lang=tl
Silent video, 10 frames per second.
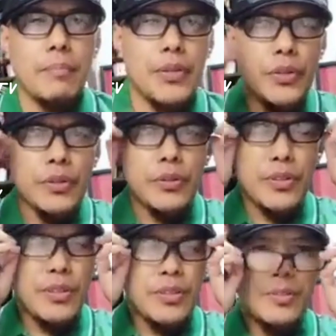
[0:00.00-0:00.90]
Medyo
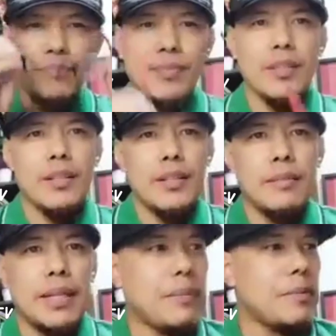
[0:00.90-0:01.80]

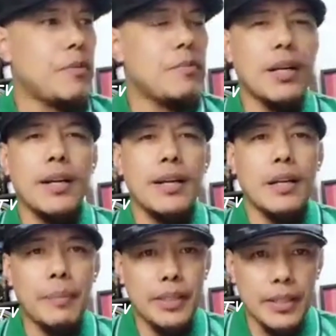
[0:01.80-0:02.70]
marami pong
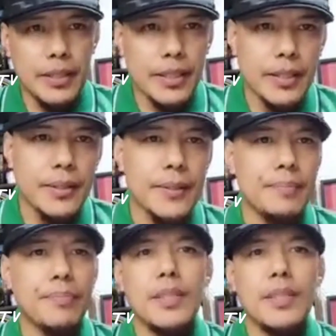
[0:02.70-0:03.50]
mga kapatid na